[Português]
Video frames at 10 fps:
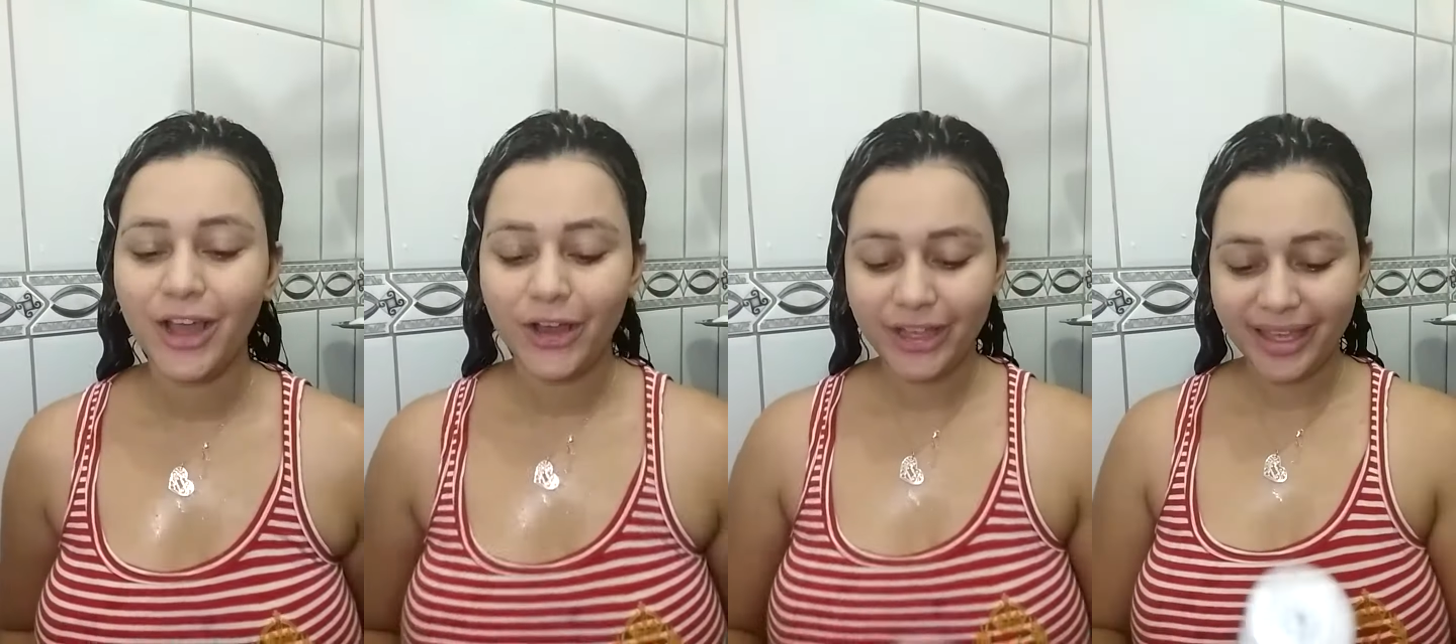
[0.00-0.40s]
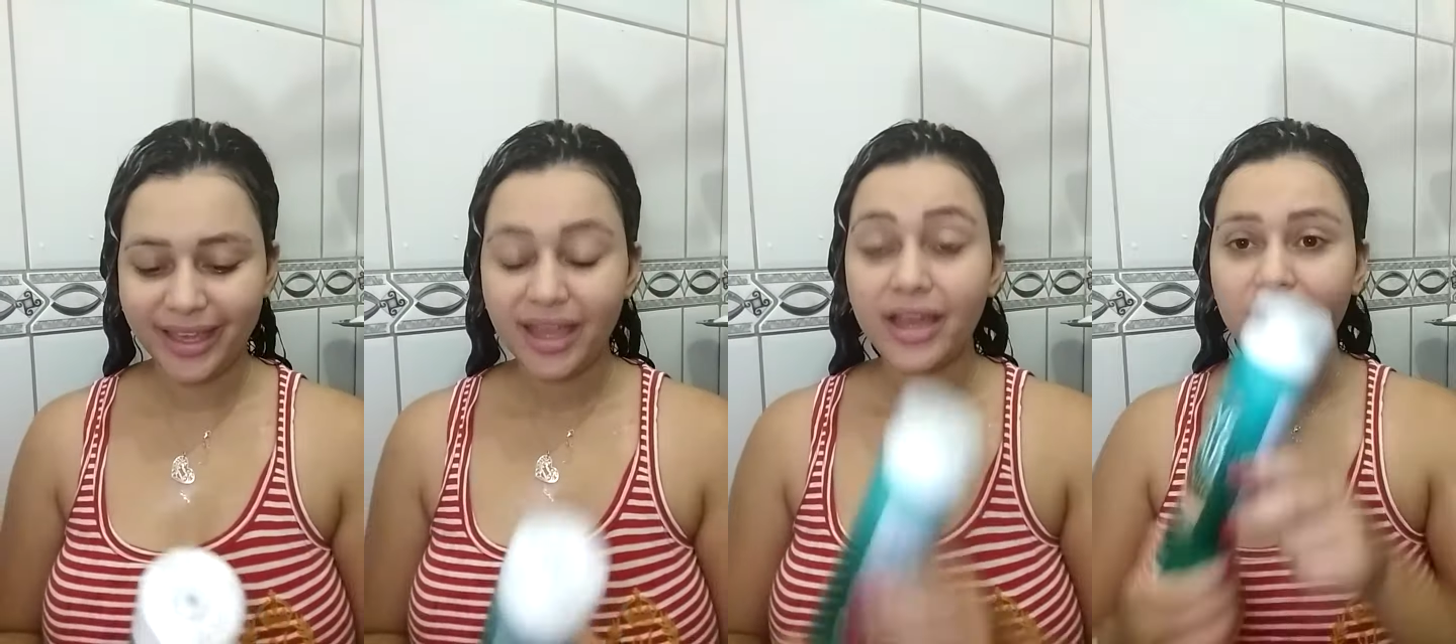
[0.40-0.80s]

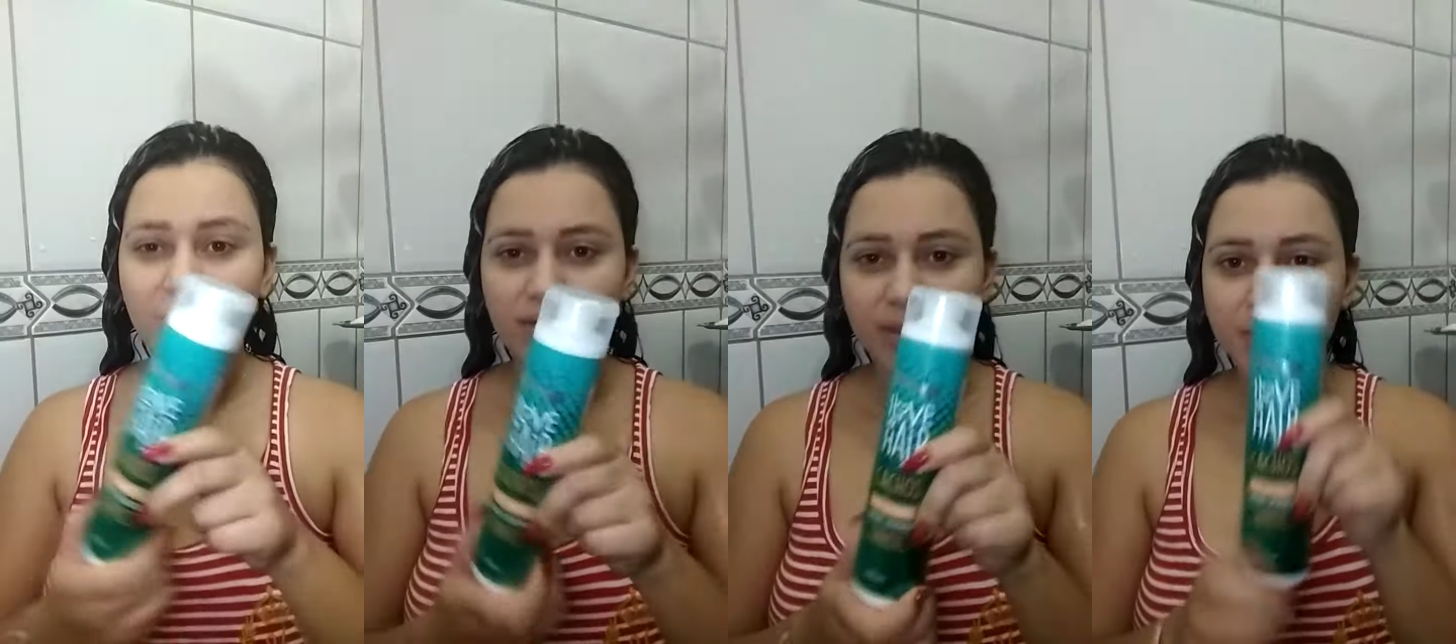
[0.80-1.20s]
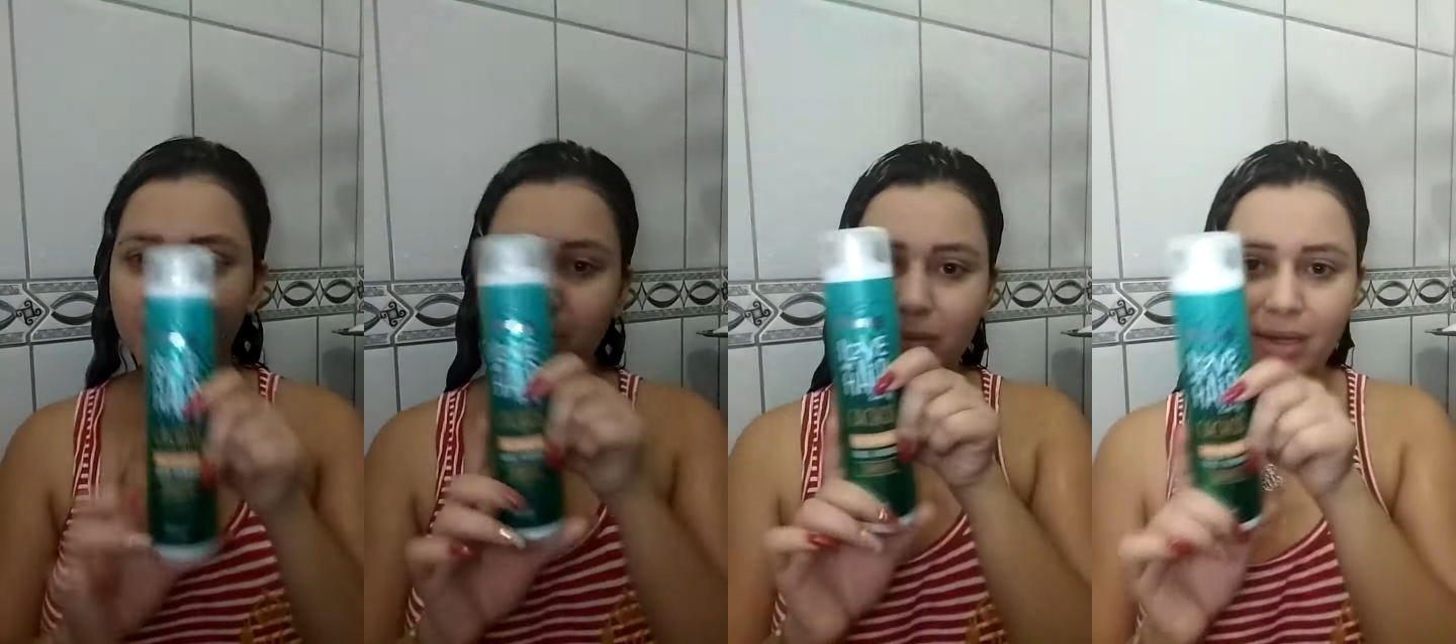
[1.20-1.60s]
Ok, eu lavei
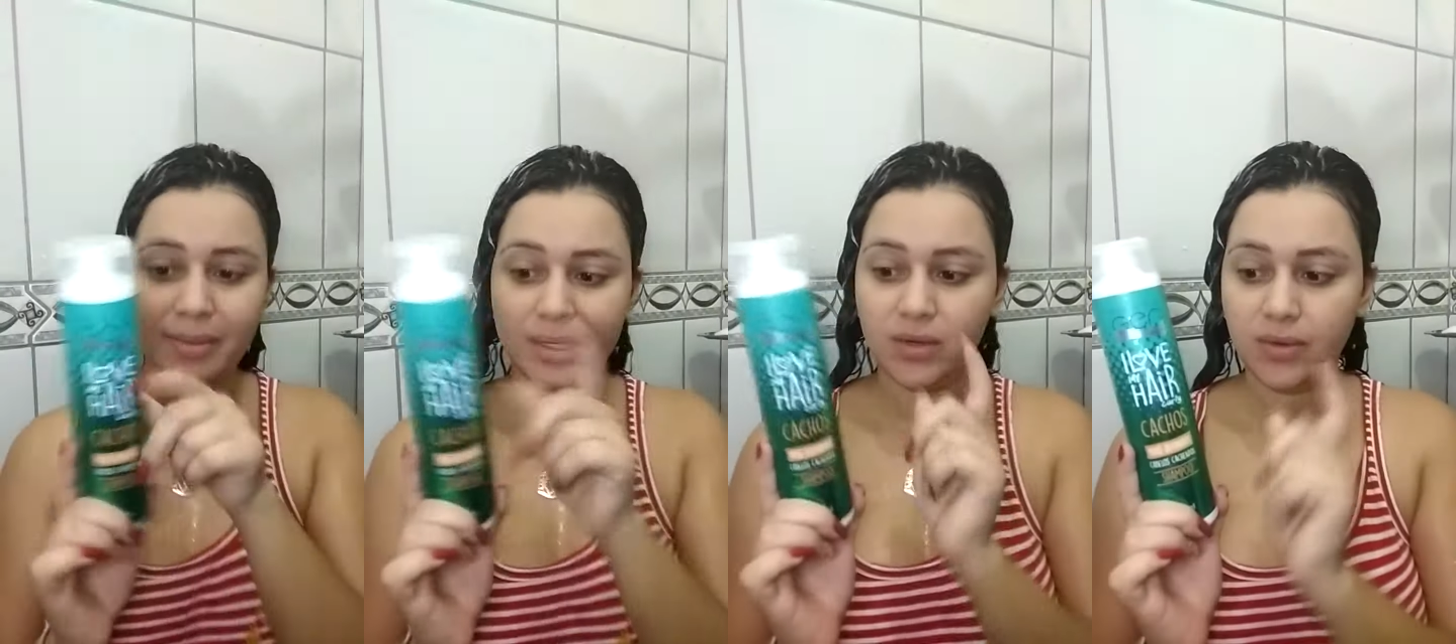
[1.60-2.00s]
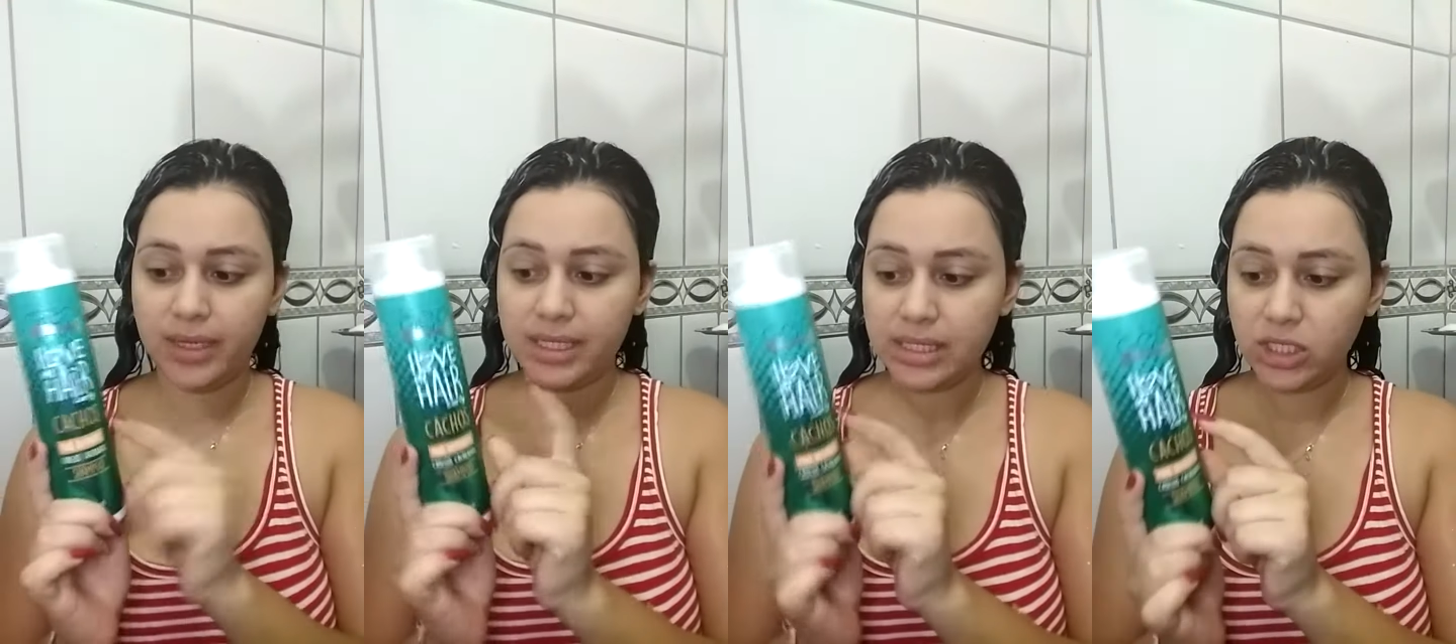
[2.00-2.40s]
primeiro meu cabelo
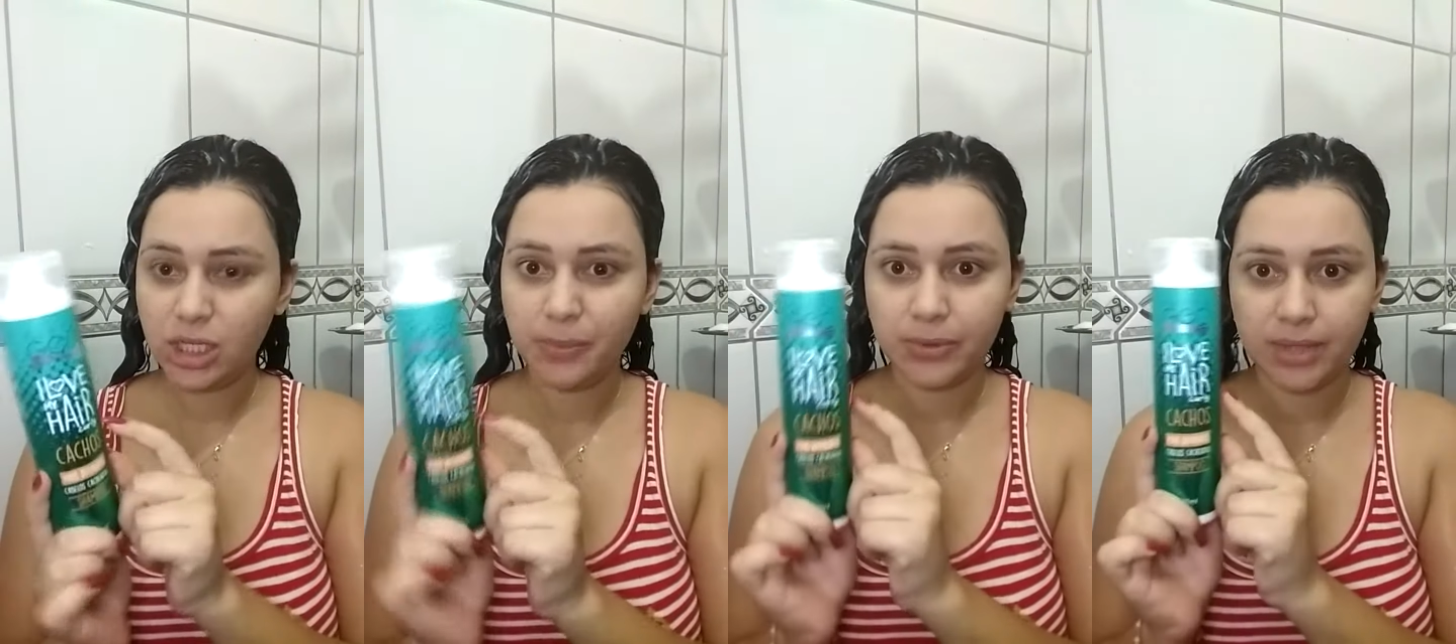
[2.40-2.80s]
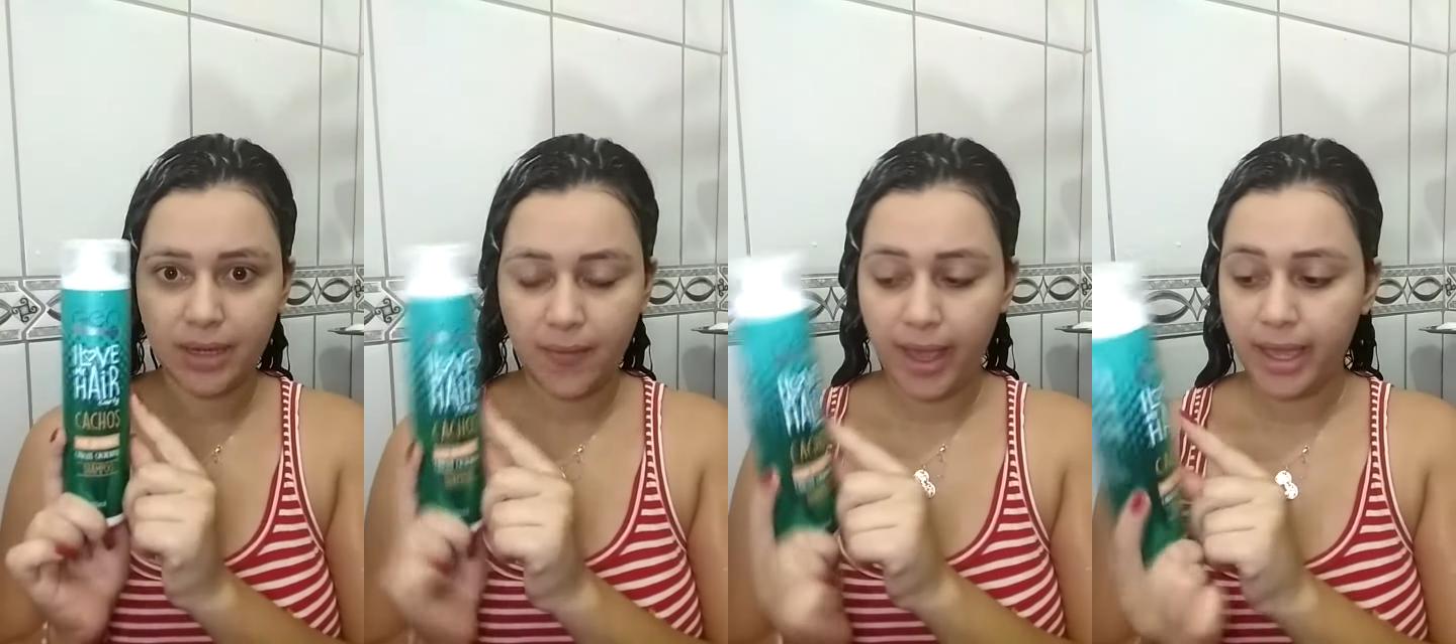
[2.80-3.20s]
com esse shampoo da
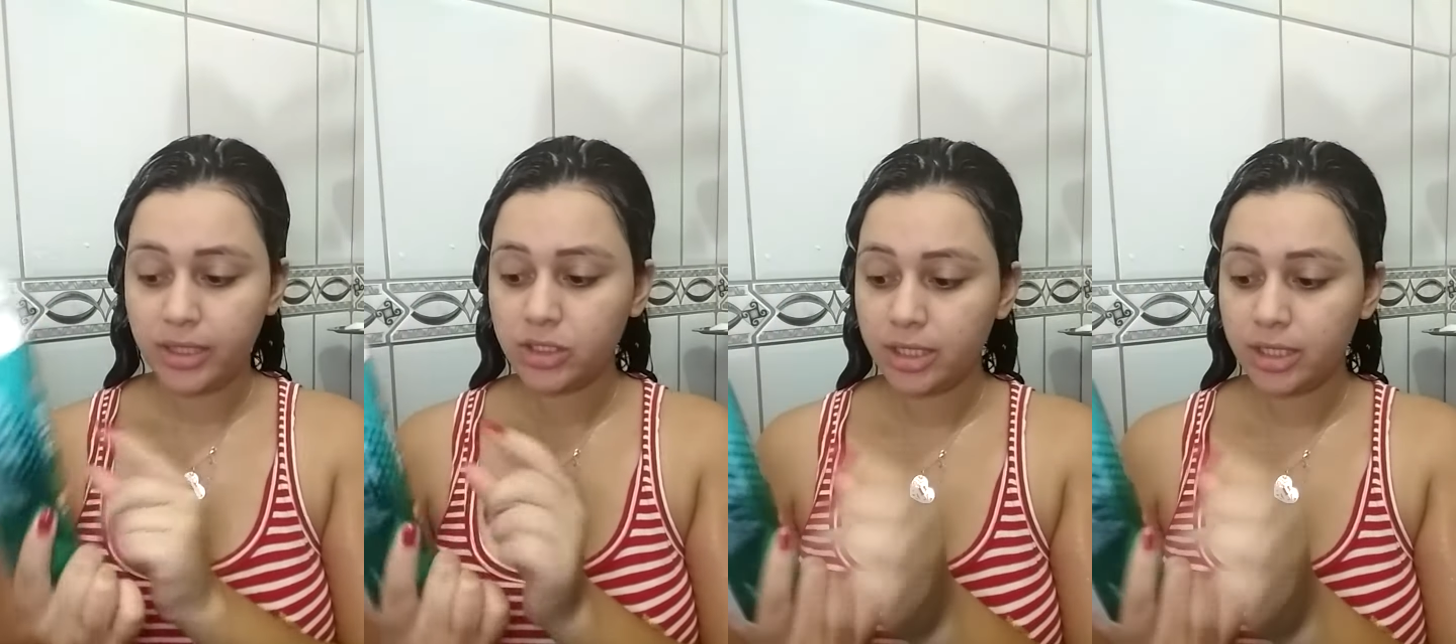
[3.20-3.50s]
Quert,